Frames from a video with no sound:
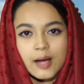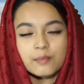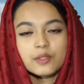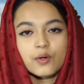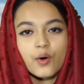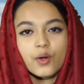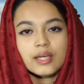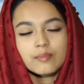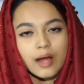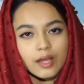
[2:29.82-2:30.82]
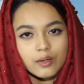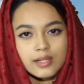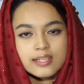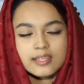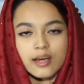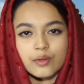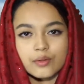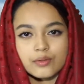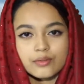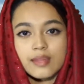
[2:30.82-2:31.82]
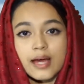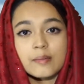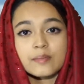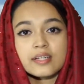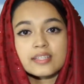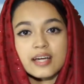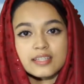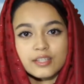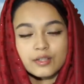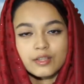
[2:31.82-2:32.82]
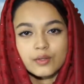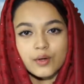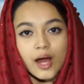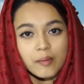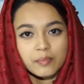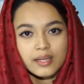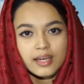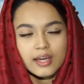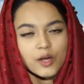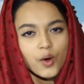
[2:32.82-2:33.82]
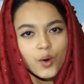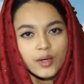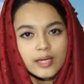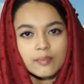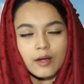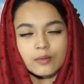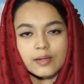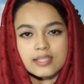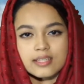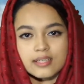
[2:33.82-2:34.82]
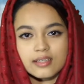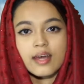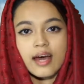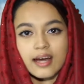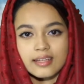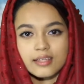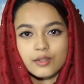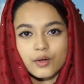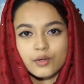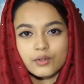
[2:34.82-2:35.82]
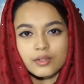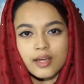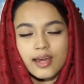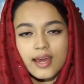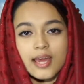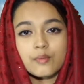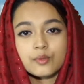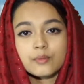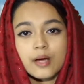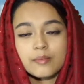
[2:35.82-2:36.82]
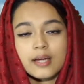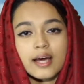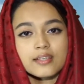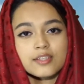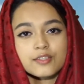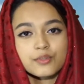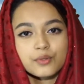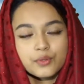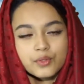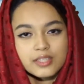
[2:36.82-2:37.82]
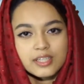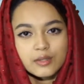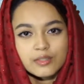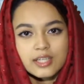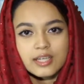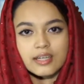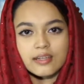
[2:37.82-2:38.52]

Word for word: আপনি তো অনেক ভালো আছেন এখন আপনার শাশুড়ি তো আপনাকে অনেক ভালোবাসে আন্টি তখন এমনভাবে হাসা শুরু করছিল যে